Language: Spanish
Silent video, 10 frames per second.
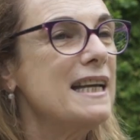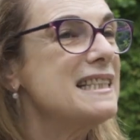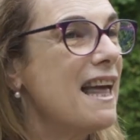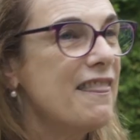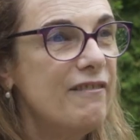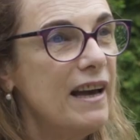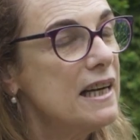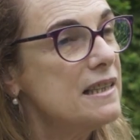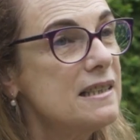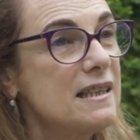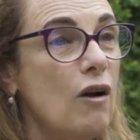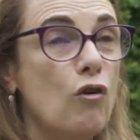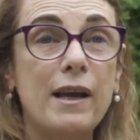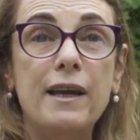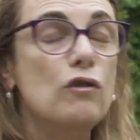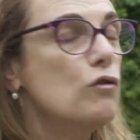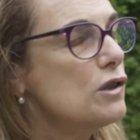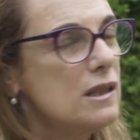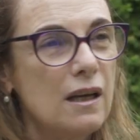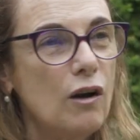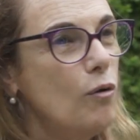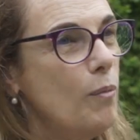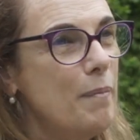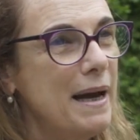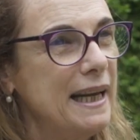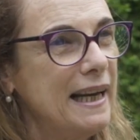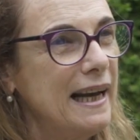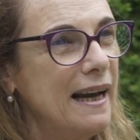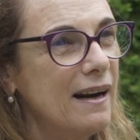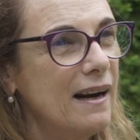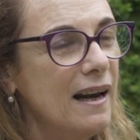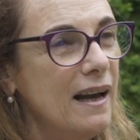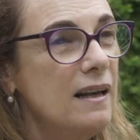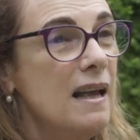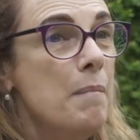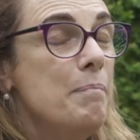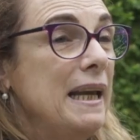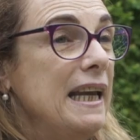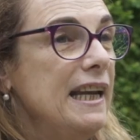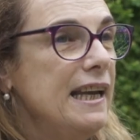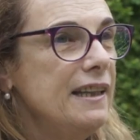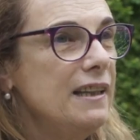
que es adversa o que no sé cómo manejarla, me genera